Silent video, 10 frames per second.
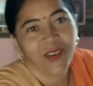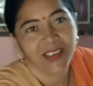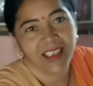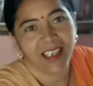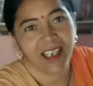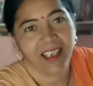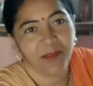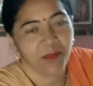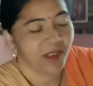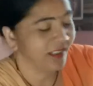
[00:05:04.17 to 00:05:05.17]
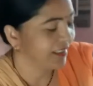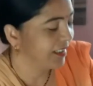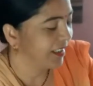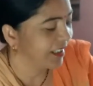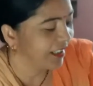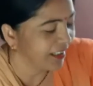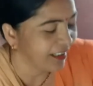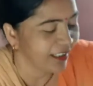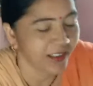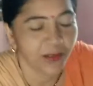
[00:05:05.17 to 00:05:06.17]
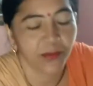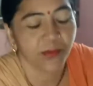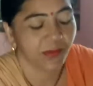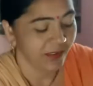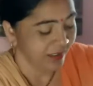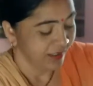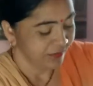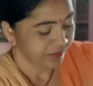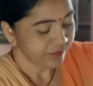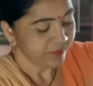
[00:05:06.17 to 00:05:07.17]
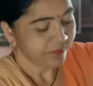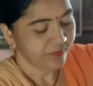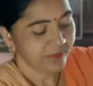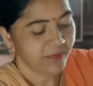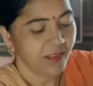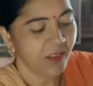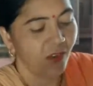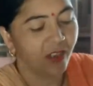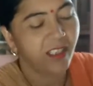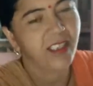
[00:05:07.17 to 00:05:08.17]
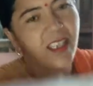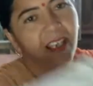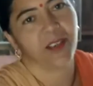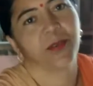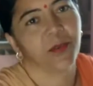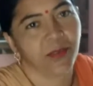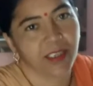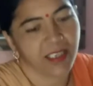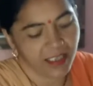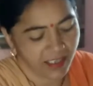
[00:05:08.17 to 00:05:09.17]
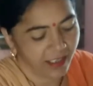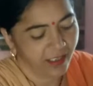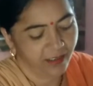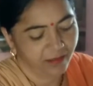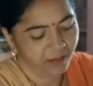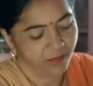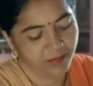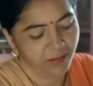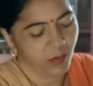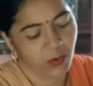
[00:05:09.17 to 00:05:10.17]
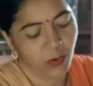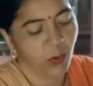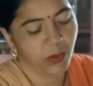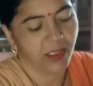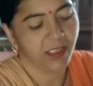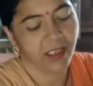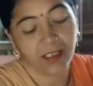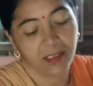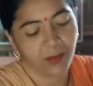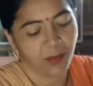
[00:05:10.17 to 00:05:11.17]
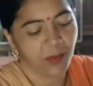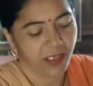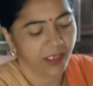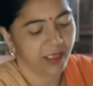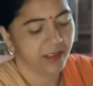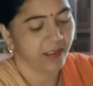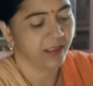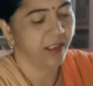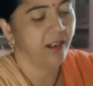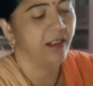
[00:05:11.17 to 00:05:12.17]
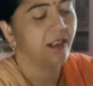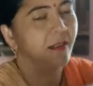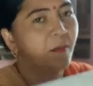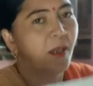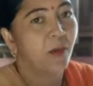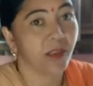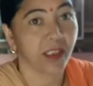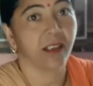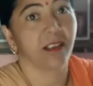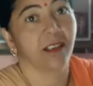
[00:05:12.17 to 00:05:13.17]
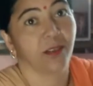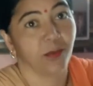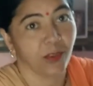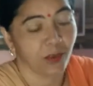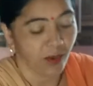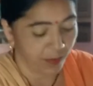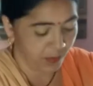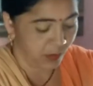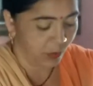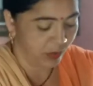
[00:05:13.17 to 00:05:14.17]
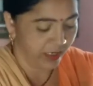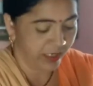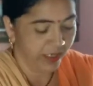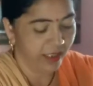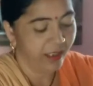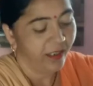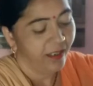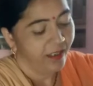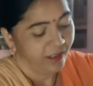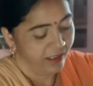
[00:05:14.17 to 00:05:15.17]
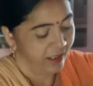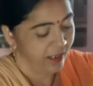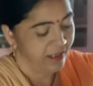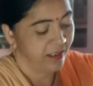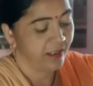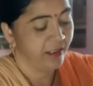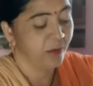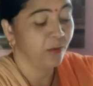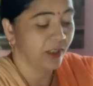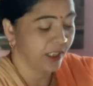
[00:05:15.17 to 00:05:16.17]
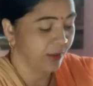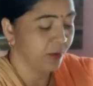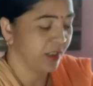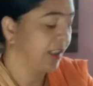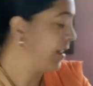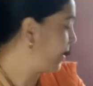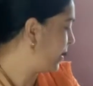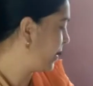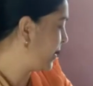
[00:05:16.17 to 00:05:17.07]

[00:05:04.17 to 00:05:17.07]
होती है हिम्मत करके कर लेती हूँ और देखिए एक किसी की वो तो होती नकल तो हम कर ही नहीं सकते अगर मैं उनकी नकल करूँगी तो आप ही लोग कहेंगे कि ऐसे कर उनकी उसकी नकल